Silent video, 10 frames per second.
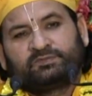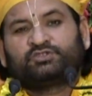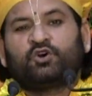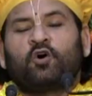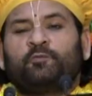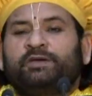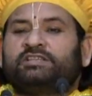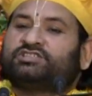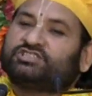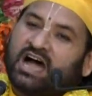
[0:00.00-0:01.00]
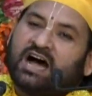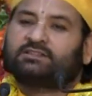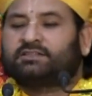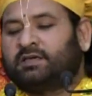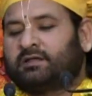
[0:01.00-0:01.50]
जो भी
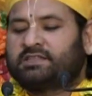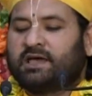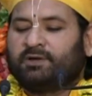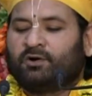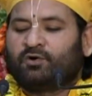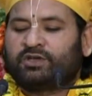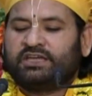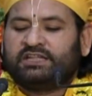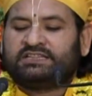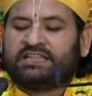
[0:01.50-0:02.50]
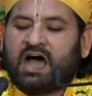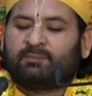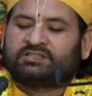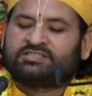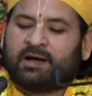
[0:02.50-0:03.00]
चाहत हृदय में होगी
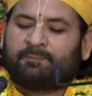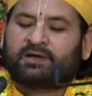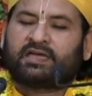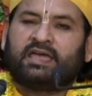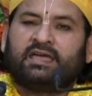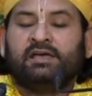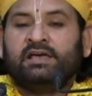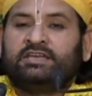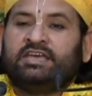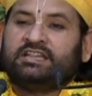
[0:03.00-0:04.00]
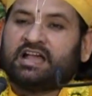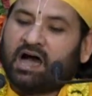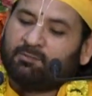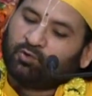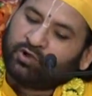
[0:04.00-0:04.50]
नाम जाप के ये
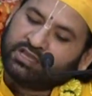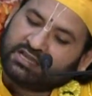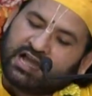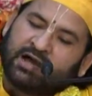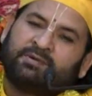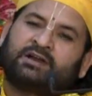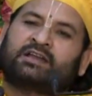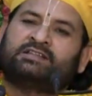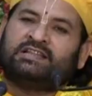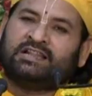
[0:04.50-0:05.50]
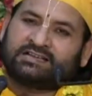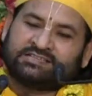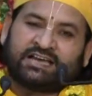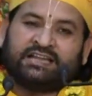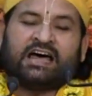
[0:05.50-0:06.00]
नाम वही काम करने लग
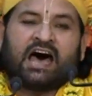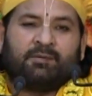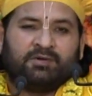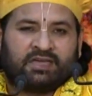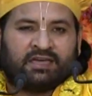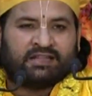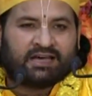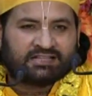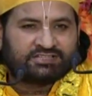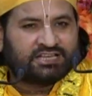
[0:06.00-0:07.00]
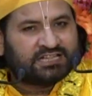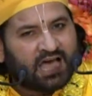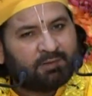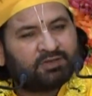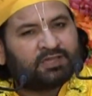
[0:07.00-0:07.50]
जाएगा नाम की एनर्जी
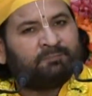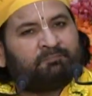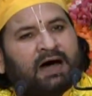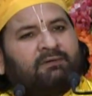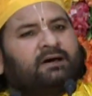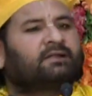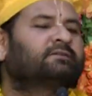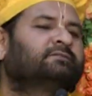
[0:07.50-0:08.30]
नाम की पावर